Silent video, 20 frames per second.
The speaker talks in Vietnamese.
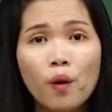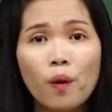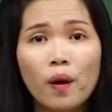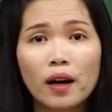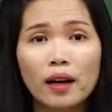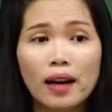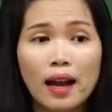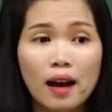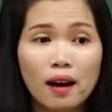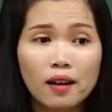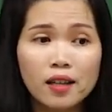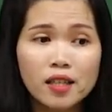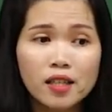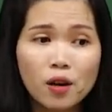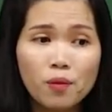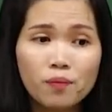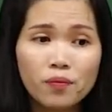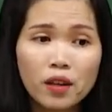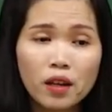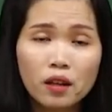hoặc là ở
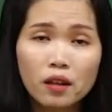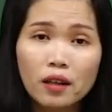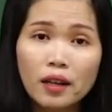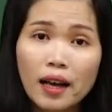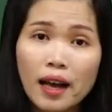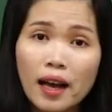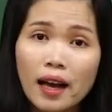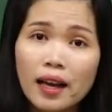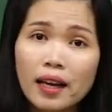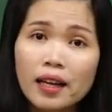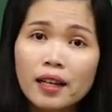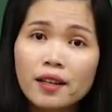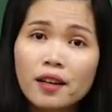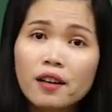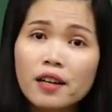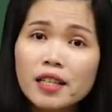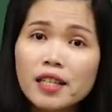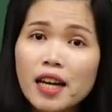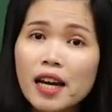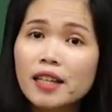trong những cái
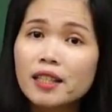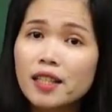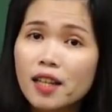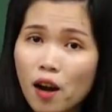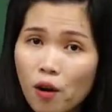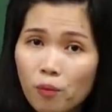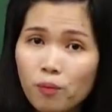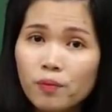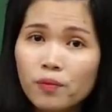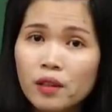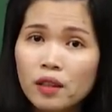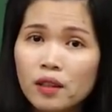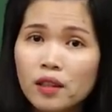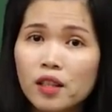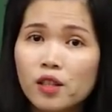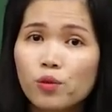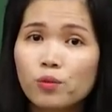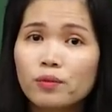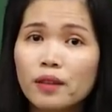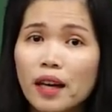nơi trang trọng
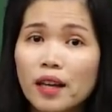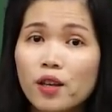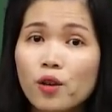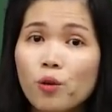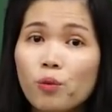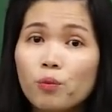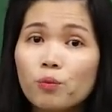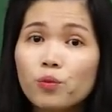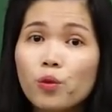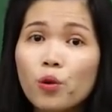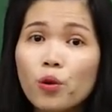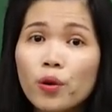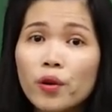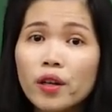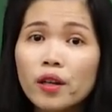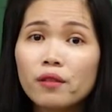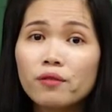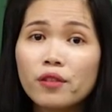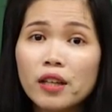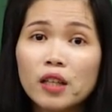thì chúng ta dùng
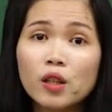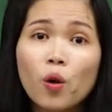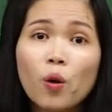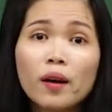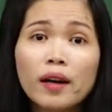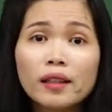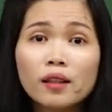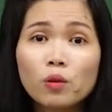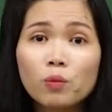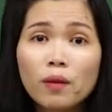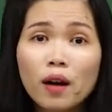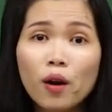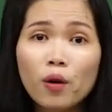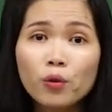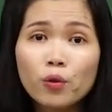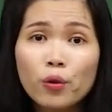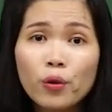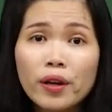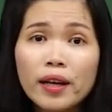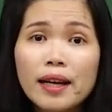đuôi vĩ tố kết thúc
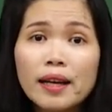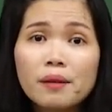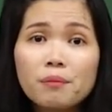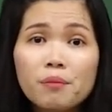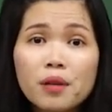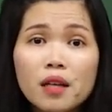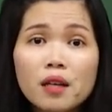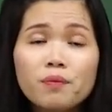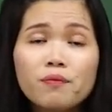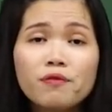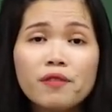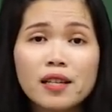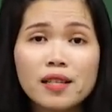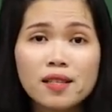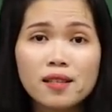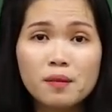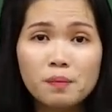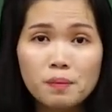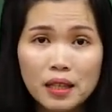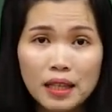câu đuôi biếc và
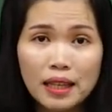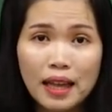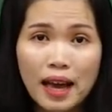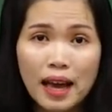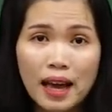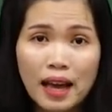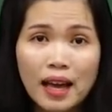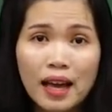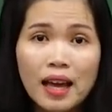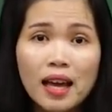씁니다.